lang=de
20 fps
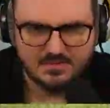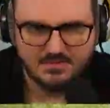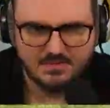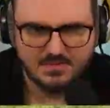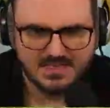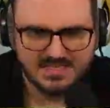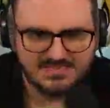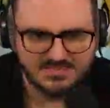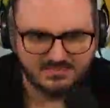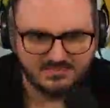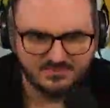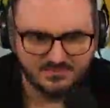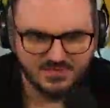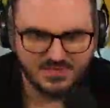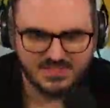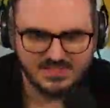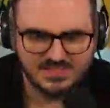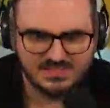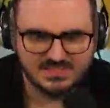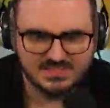Also
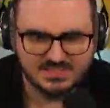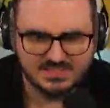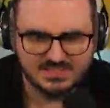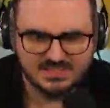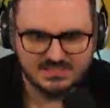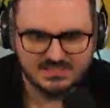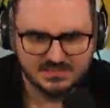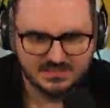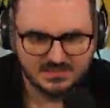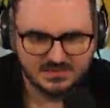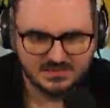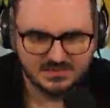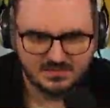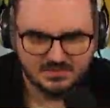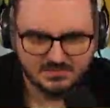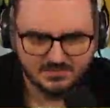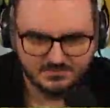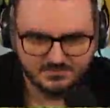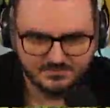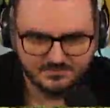wirklich krass.
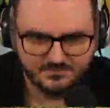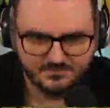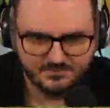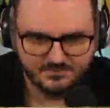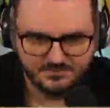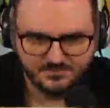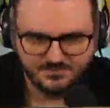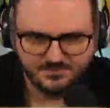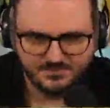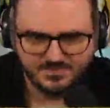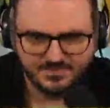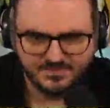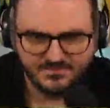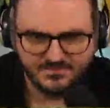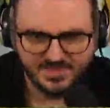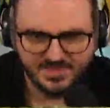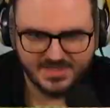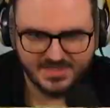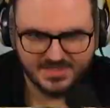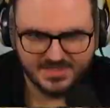
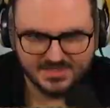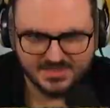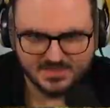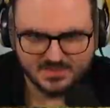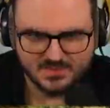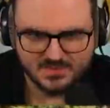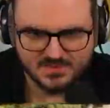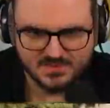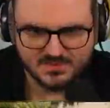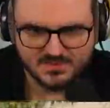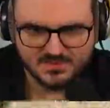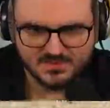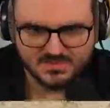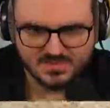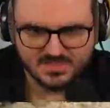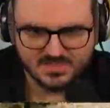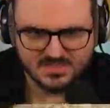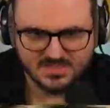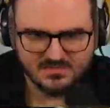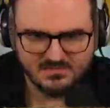Weil das schon so
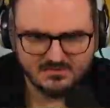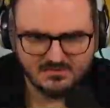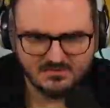sehr...